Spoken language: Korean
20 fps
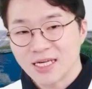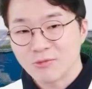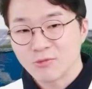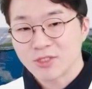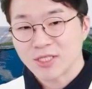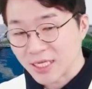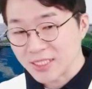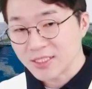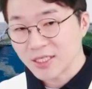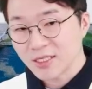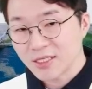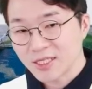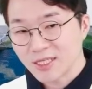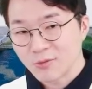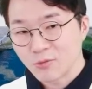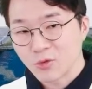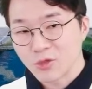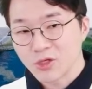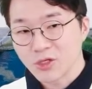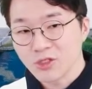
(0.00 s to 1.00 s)
삶을 다시
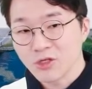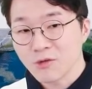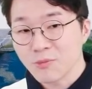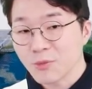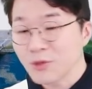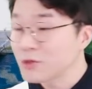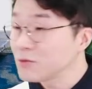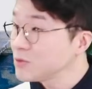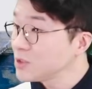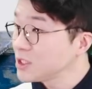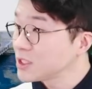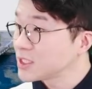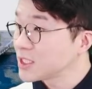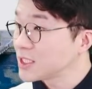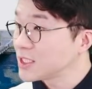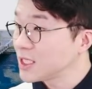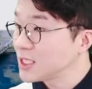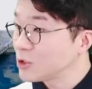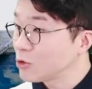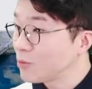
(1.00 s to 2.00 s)
생각해보고 이런 형편없는
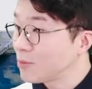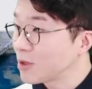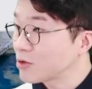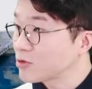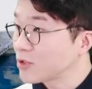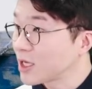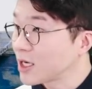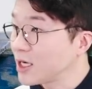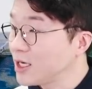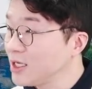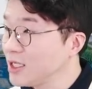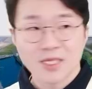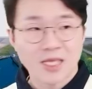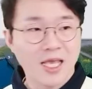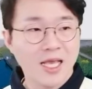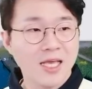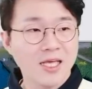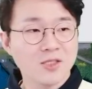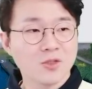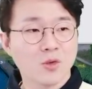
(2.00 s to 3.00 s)
일자리에 이 돈 받고 내가
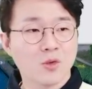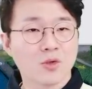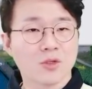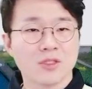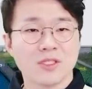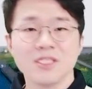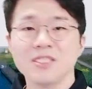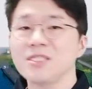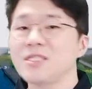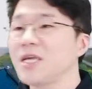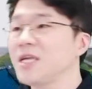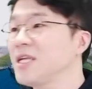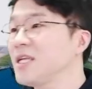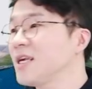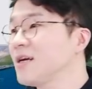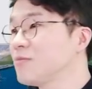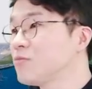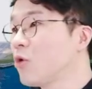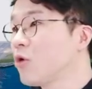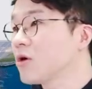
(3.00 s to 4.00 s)
계속
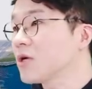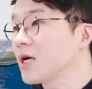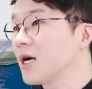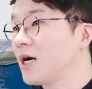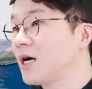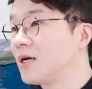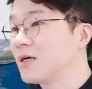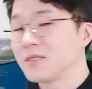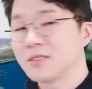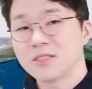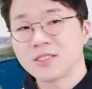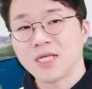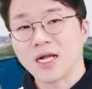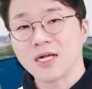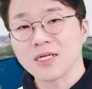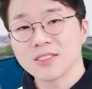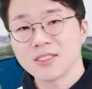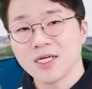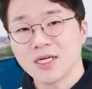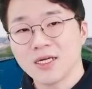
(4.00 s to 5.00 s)
인생이란 뭘까?
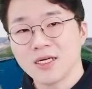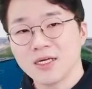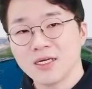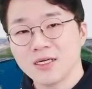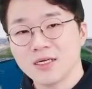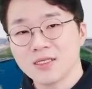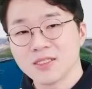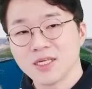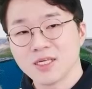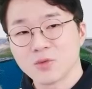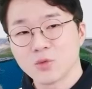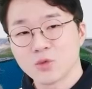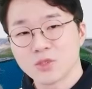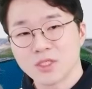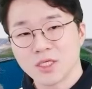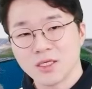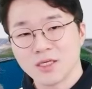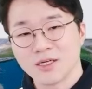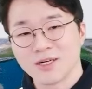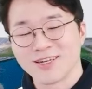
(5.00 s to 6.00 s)
장자나
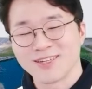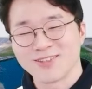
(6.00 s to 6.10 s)
노자,